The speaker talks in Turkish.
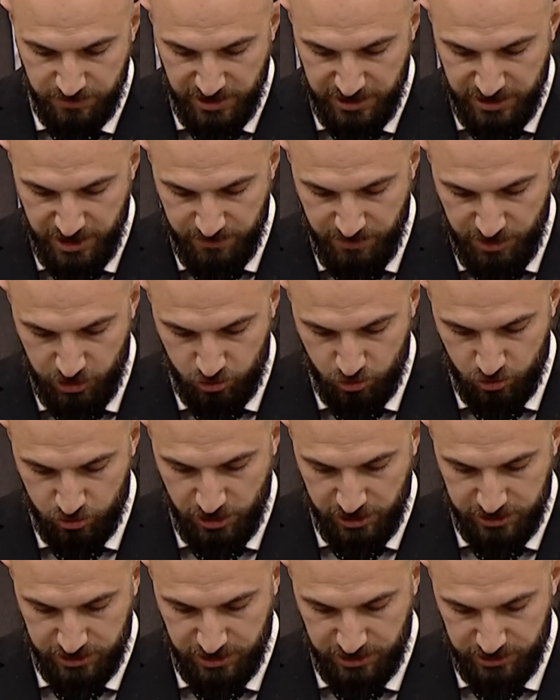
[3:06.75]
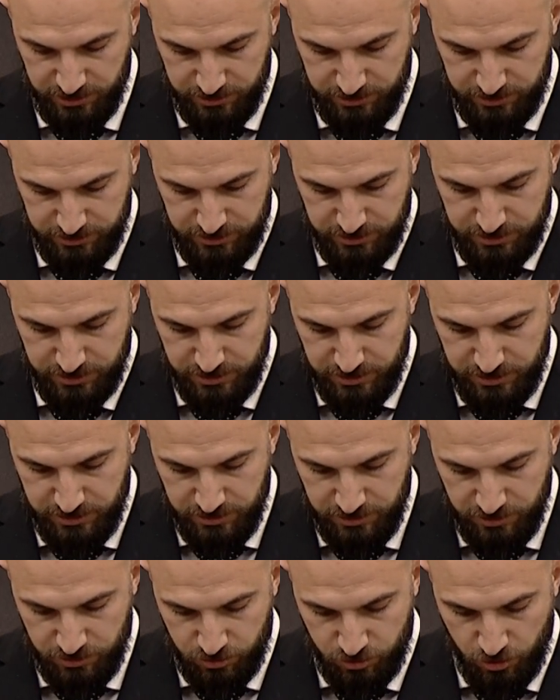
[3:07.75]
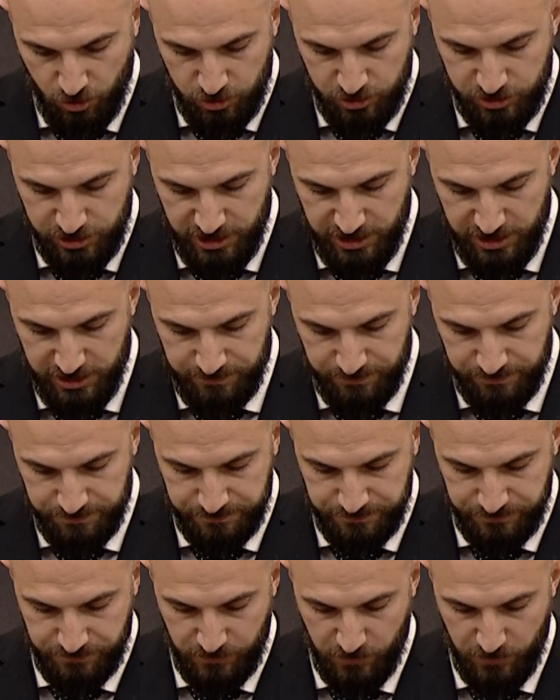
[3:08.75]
Ben hemen şuradan da göstereyim.